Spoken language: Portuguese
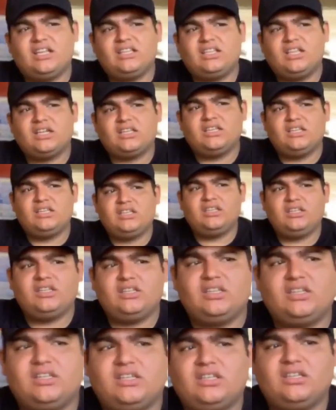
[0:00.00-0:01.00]
Não, tá
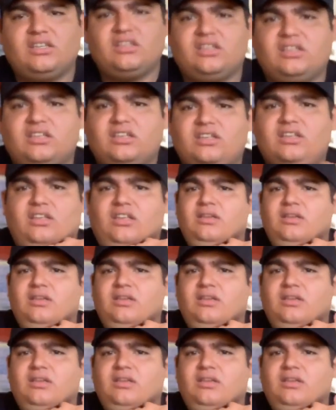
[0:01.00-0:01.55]
Fez o quê?